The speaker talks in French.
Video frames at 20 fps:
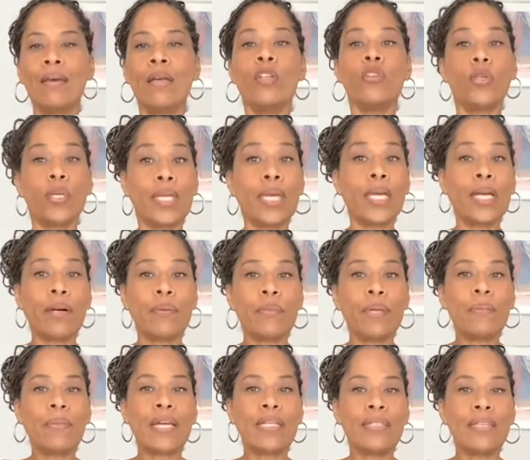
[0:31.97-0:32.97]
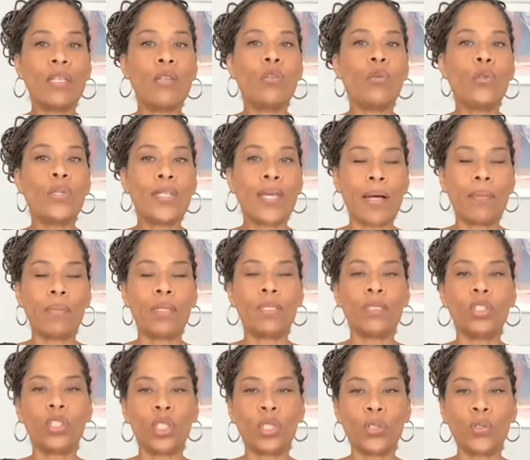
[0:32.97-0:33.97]
ce qui est quand même assez notable,
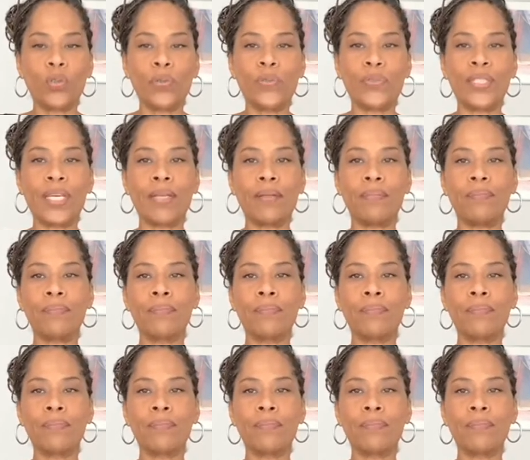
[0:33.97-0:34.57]
j'en conviens.